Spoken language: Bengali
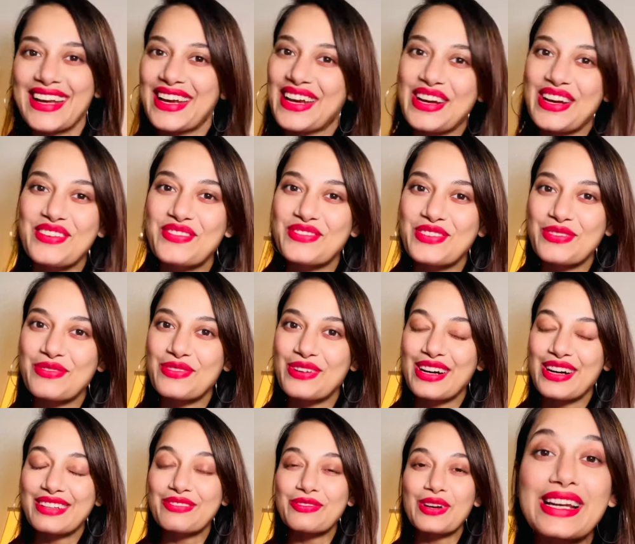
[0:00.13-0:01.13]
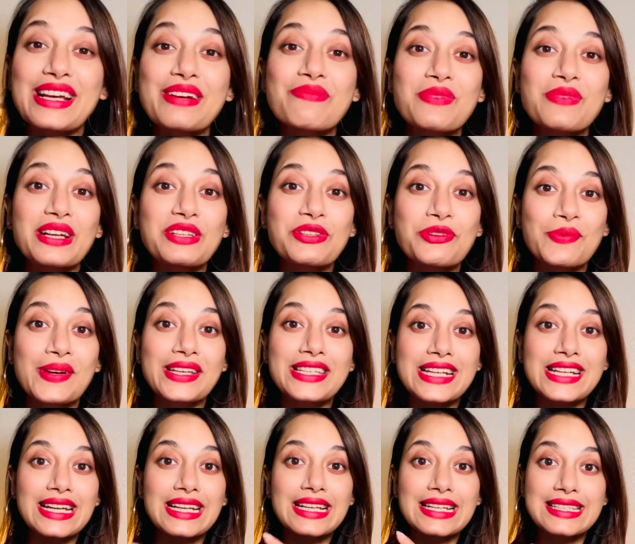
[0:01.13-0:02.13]
হে এভরিওয়ান ওয়েলকাম ব্যাক টু মাই
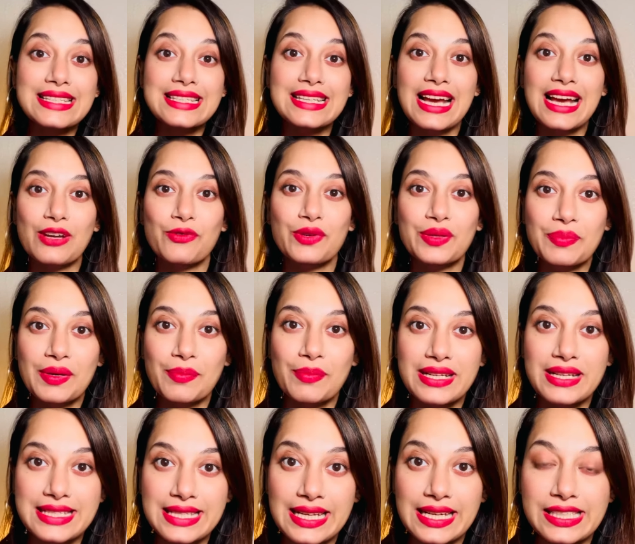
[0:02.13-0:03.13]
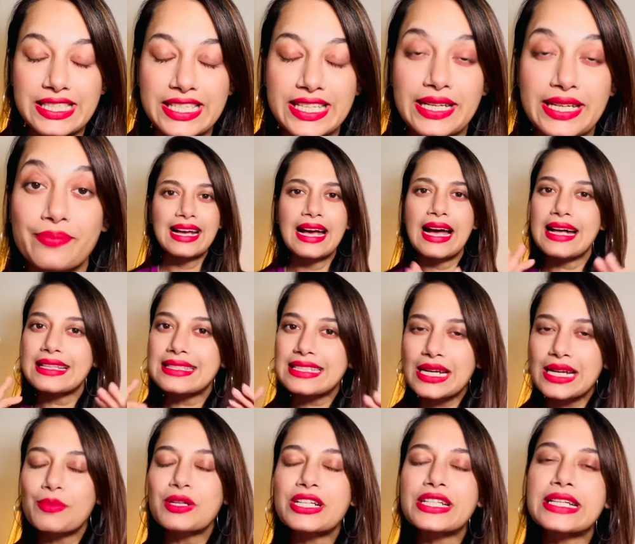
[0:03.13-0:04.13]
চ্যানেল স্টাইল উইথ মি বাই সাজিয়া আজকে
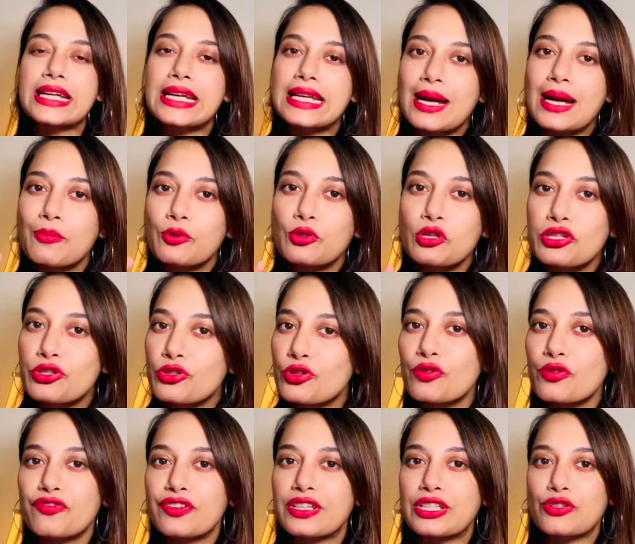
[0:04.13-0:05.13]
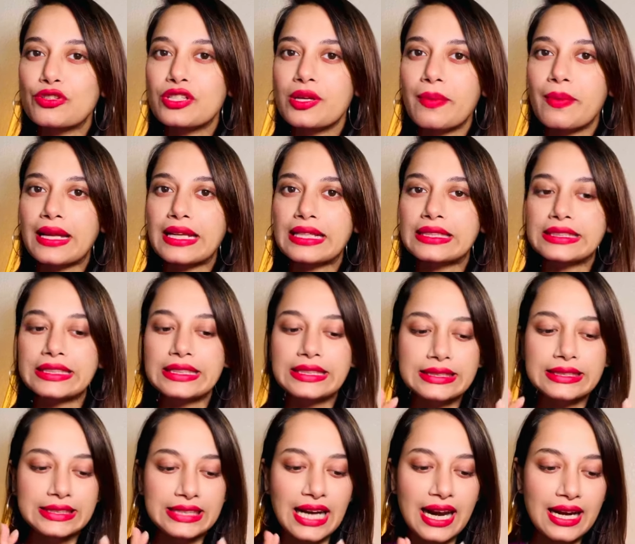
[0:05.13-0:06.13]
আমার সেই আপুদের জন্য ভিডিওটা বানাচ্ছি
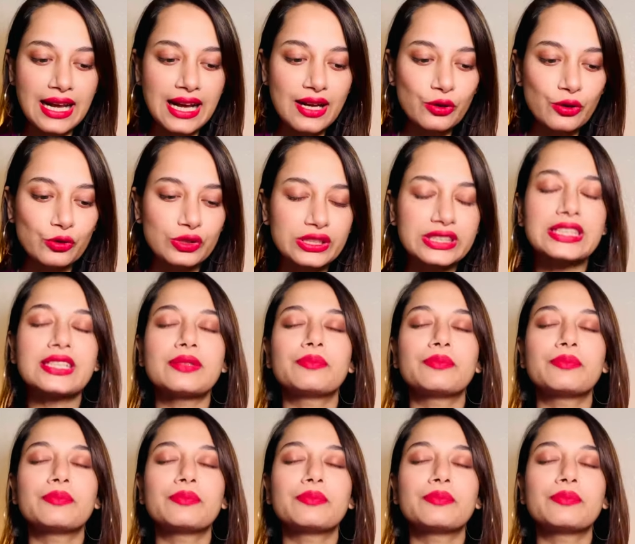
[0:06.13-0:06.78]
যারা হচ্ছে